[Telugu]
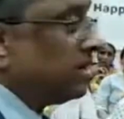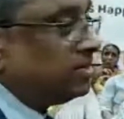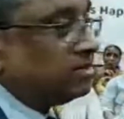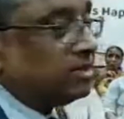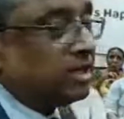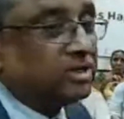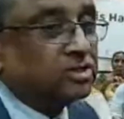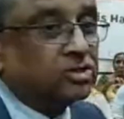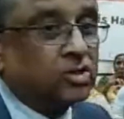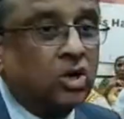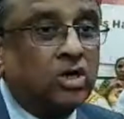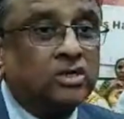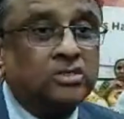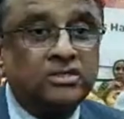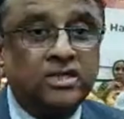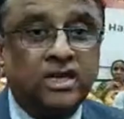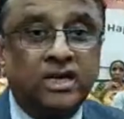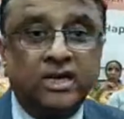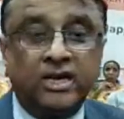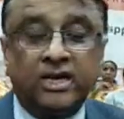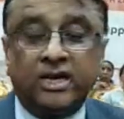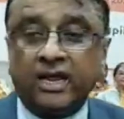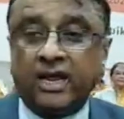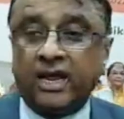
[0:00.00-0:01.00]
మనం తెలుసుకోవాల్సింది
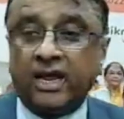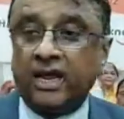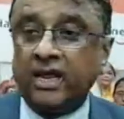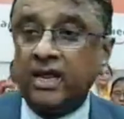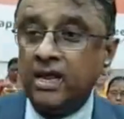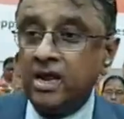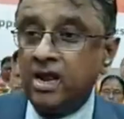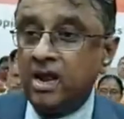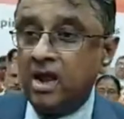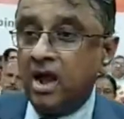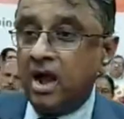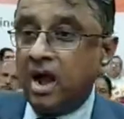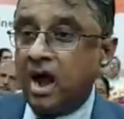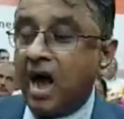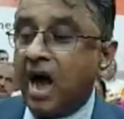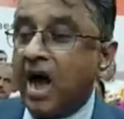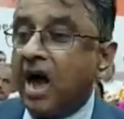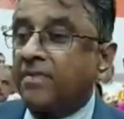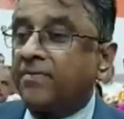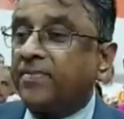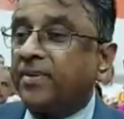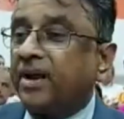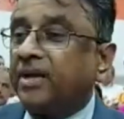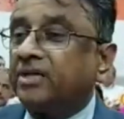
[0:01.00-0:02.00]
ఏంటంటే
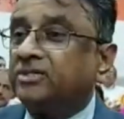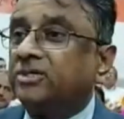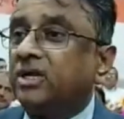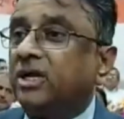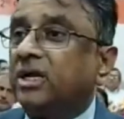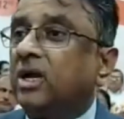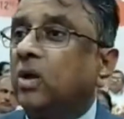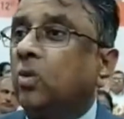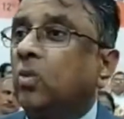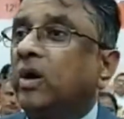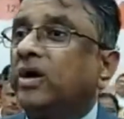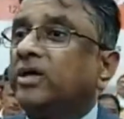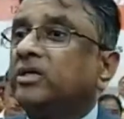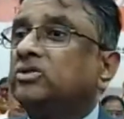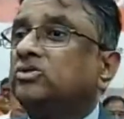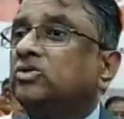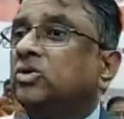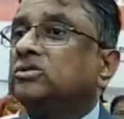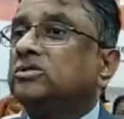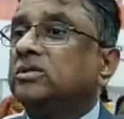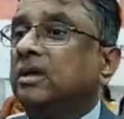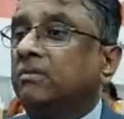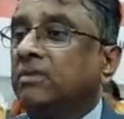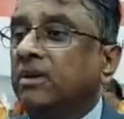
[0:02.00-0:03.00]
ఆపరేషన్కి
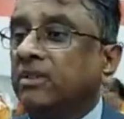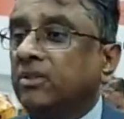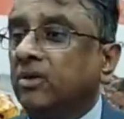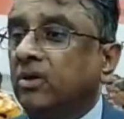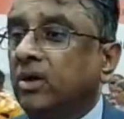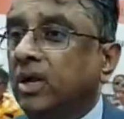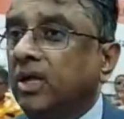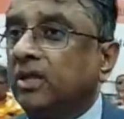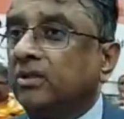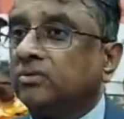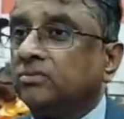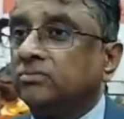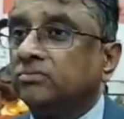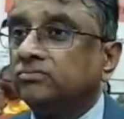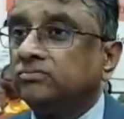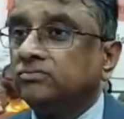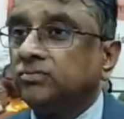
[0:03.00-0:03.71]
వయసుతో సంబంధం లేదు